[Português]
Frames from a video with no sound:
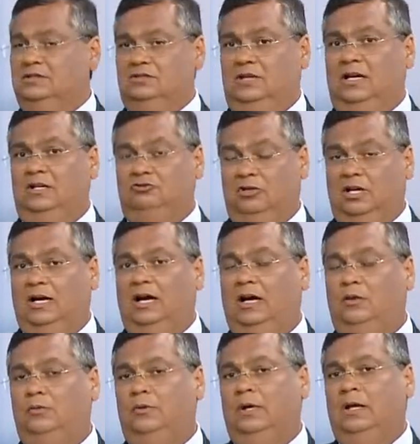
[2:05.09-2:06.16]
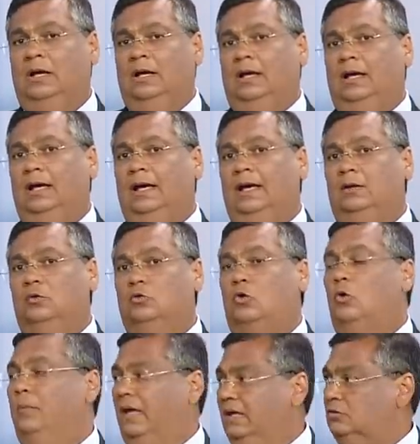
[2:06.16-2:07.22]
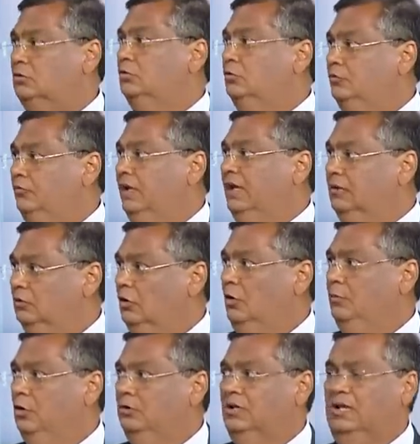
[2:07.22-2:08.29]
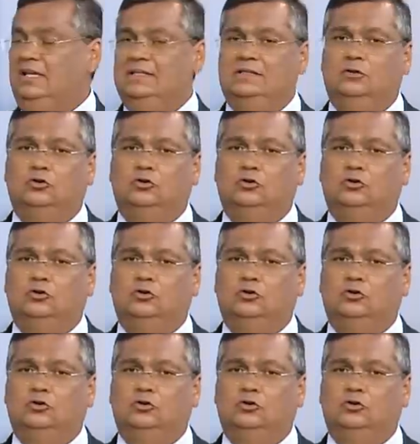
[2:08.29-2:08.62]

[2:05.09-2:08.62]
eh, geral é, no começo do governo de 2015,